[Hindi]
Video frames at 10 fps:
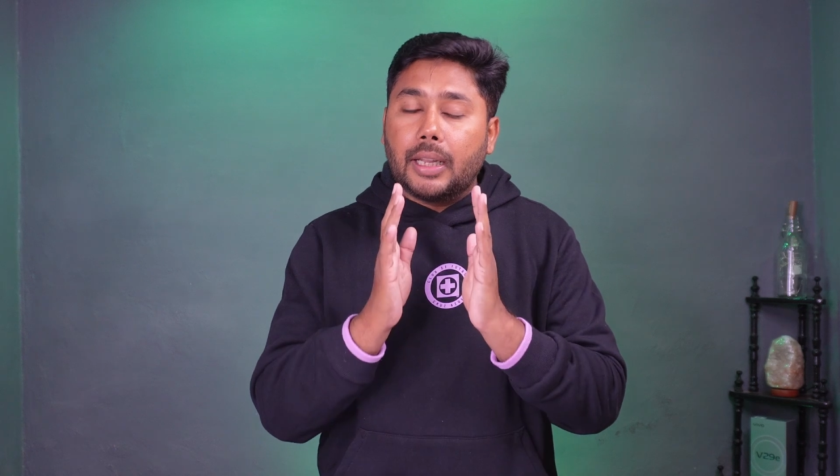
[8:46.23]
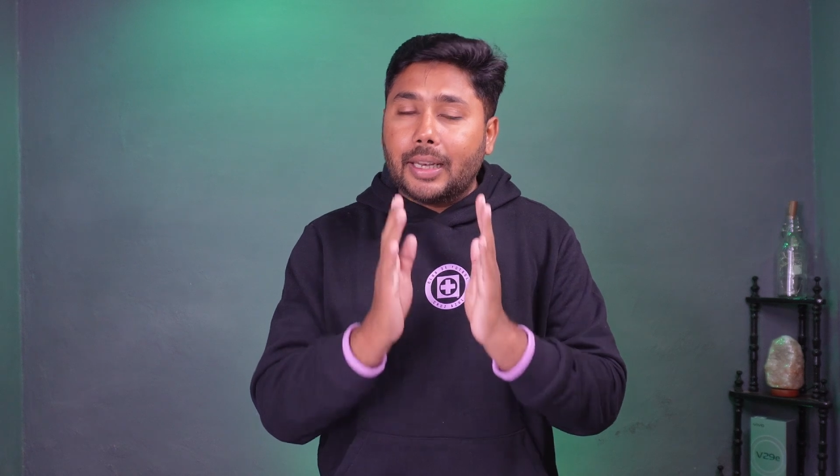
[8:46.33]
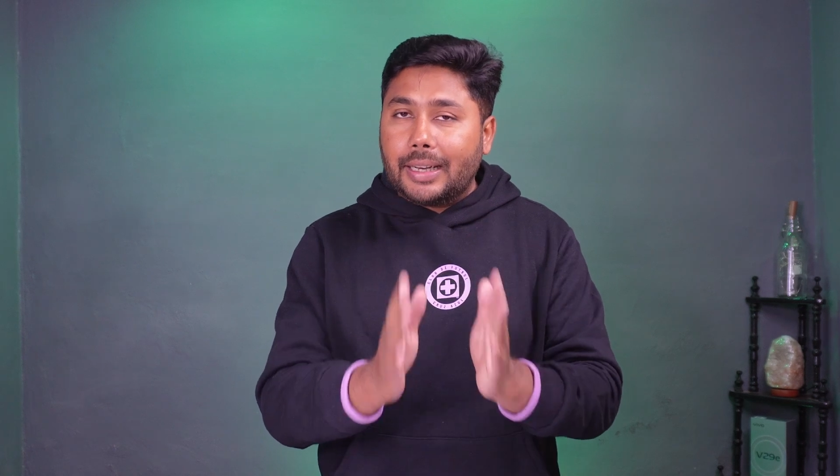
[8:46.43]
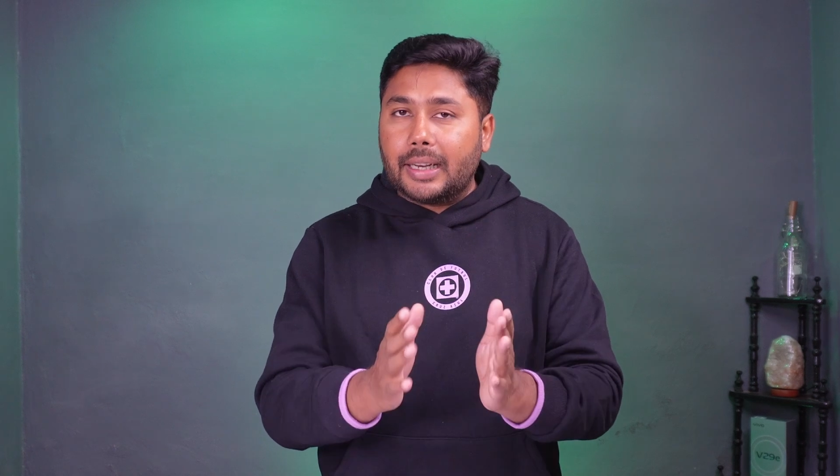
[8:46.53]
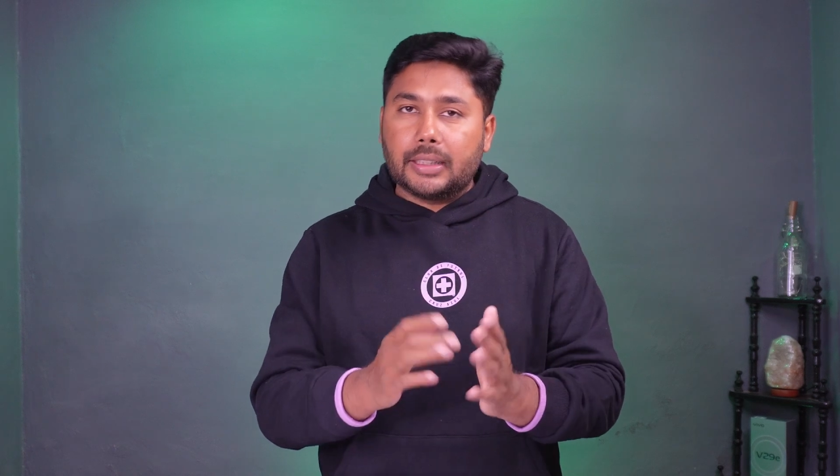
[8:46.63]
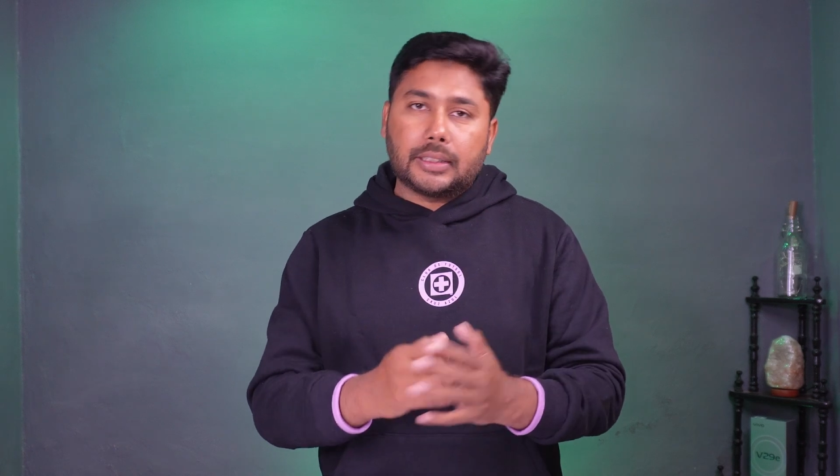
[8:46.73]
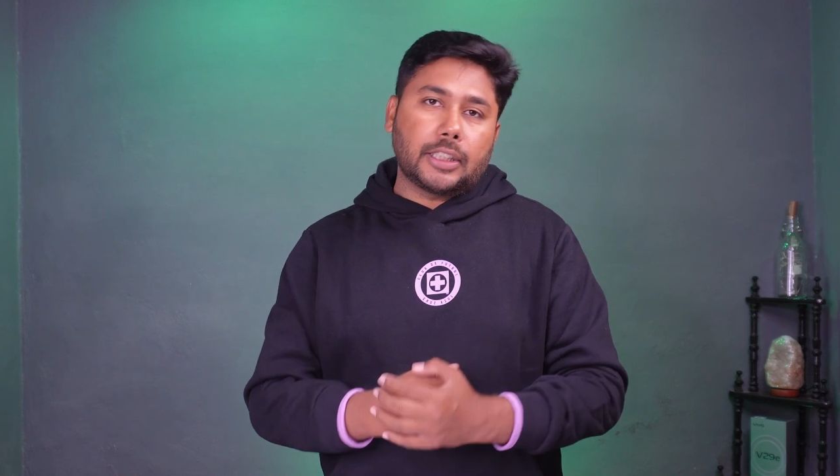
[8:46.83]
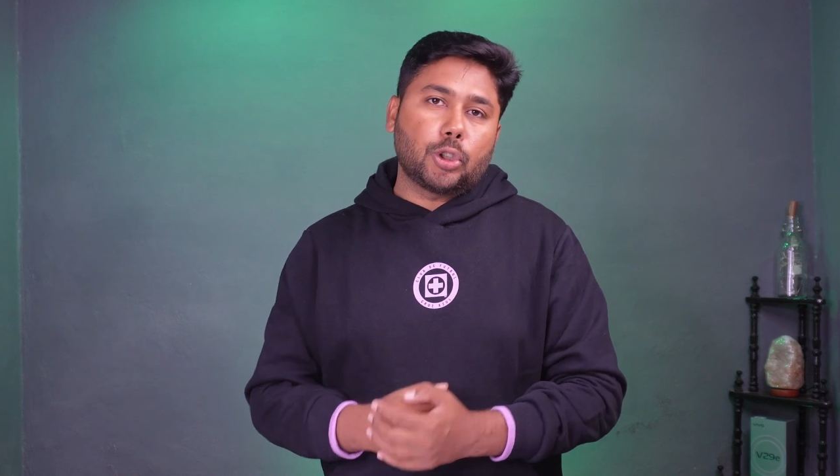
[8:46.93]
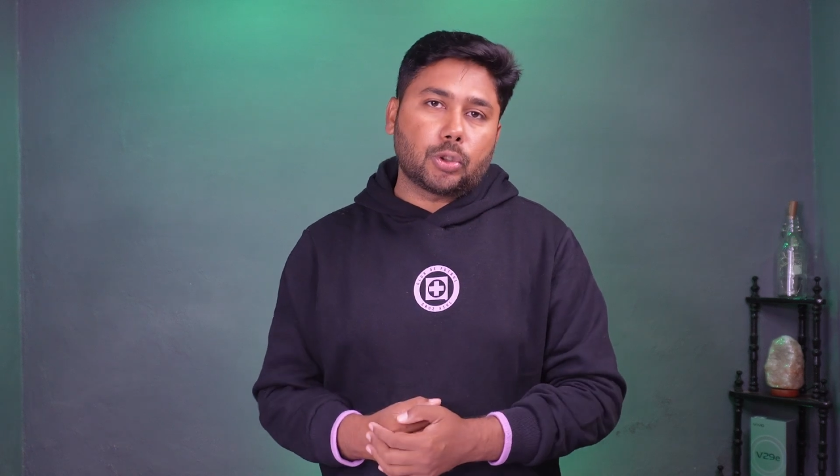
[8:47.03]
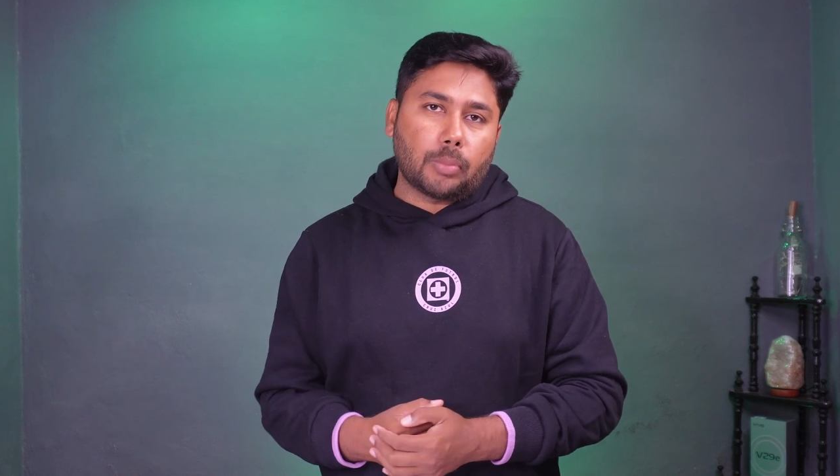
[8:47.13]
लेना
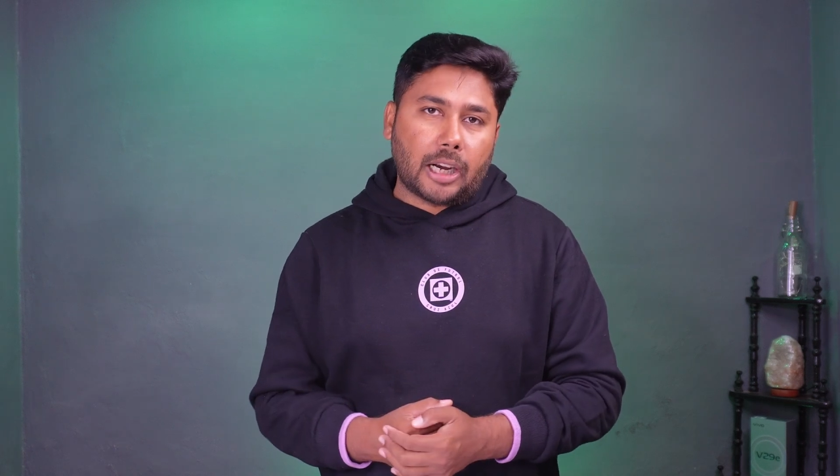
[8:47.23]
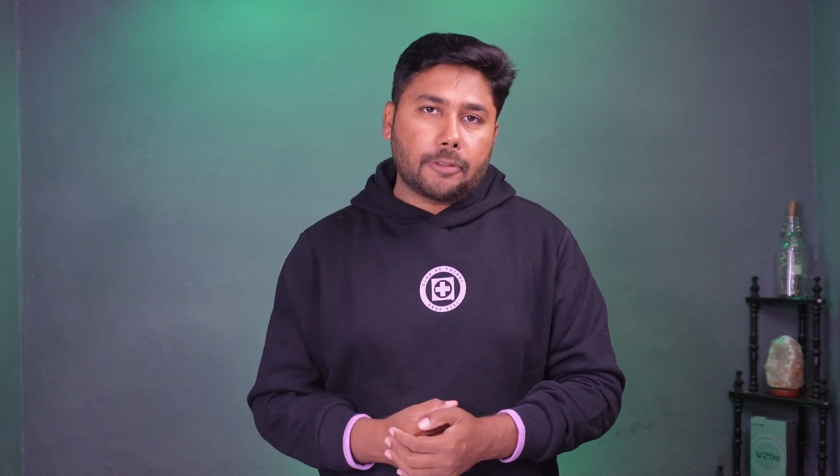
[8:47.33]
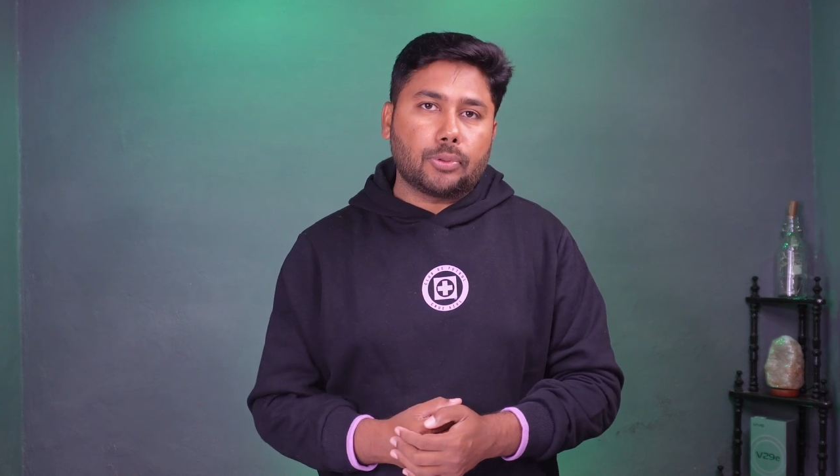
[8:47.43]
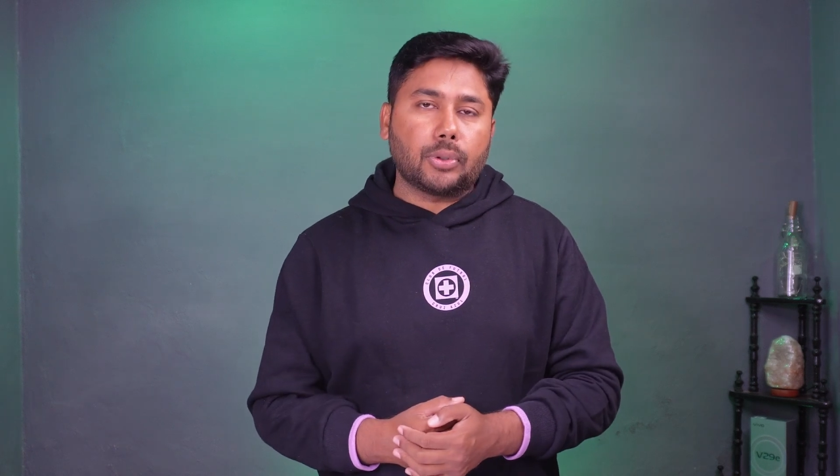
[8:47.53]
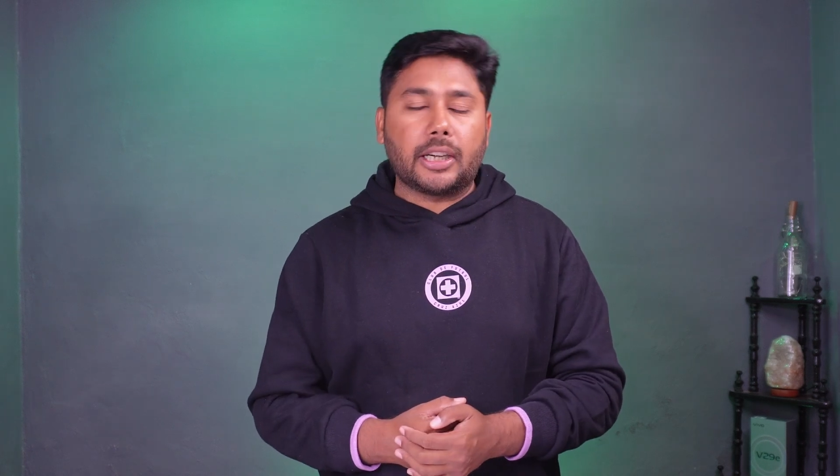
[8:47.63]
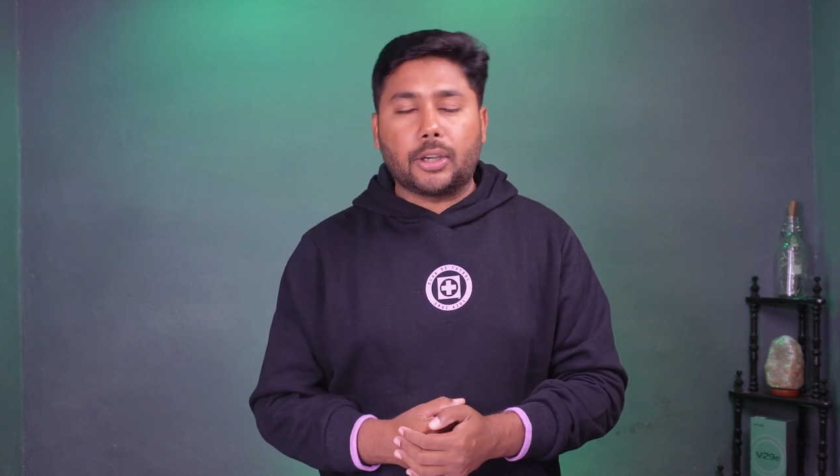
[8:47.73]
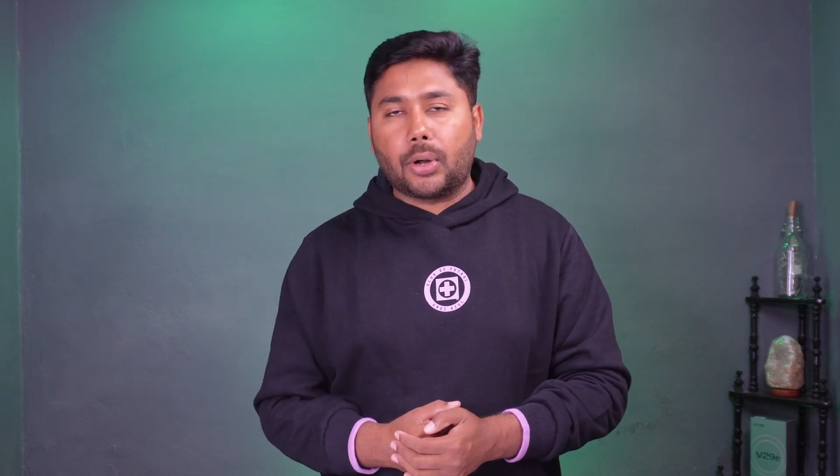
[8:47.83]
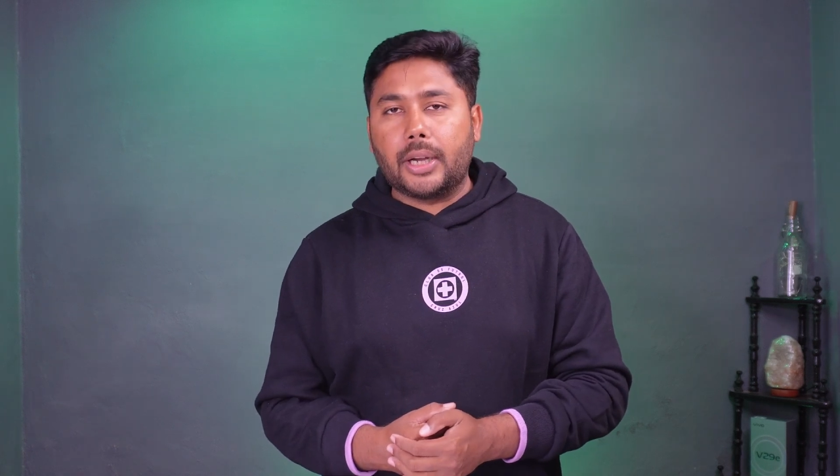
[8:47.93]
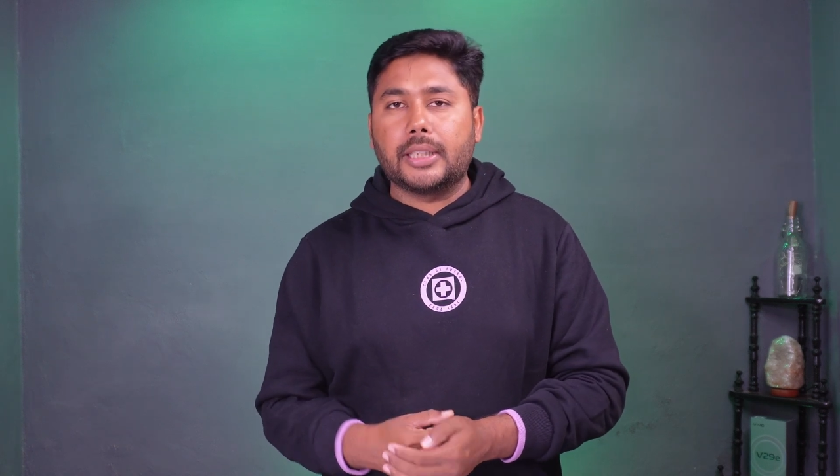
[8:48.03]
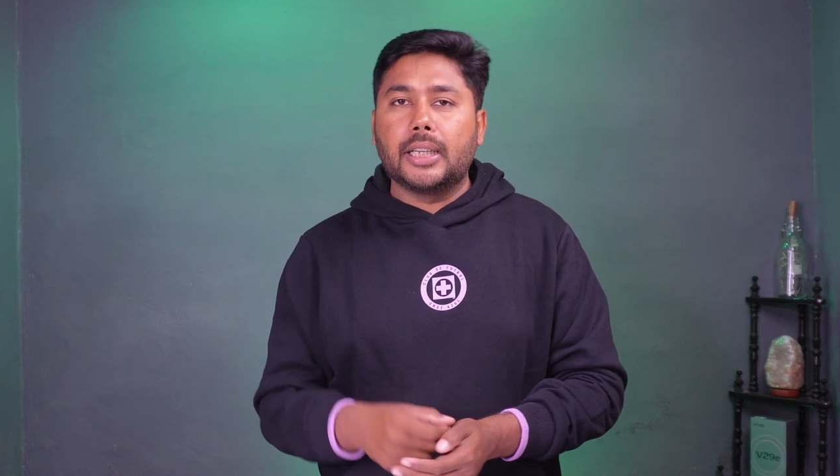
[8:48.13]
चाहते हो स्मार्टफोन
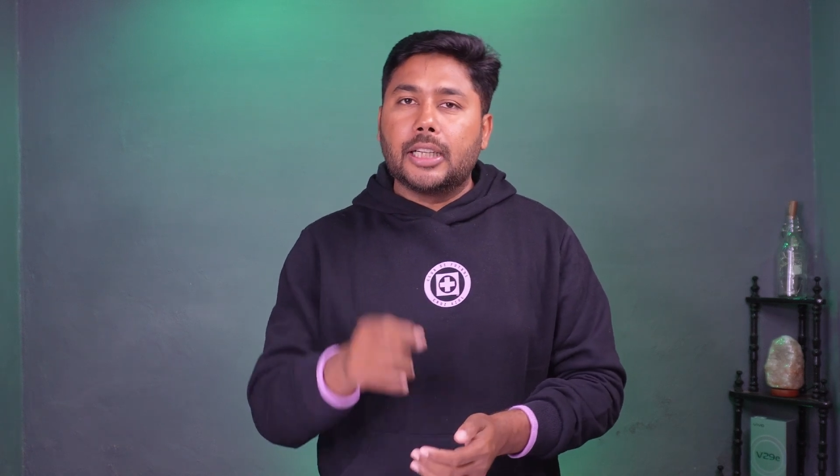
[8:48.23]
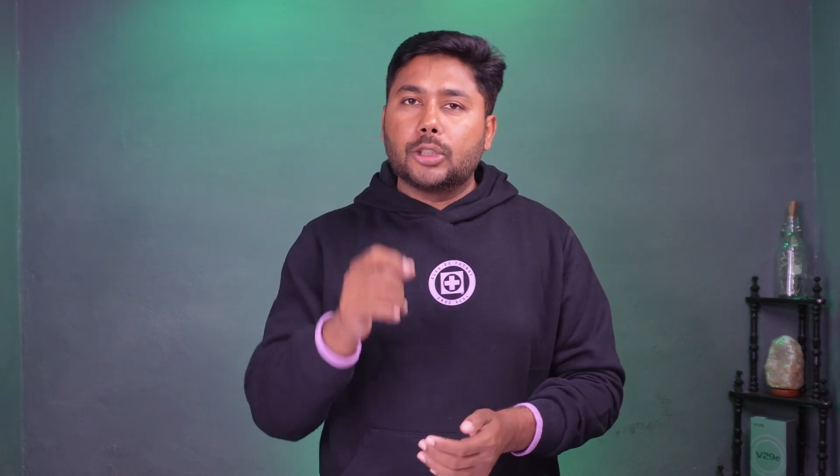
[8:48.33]
एंड्रॉयड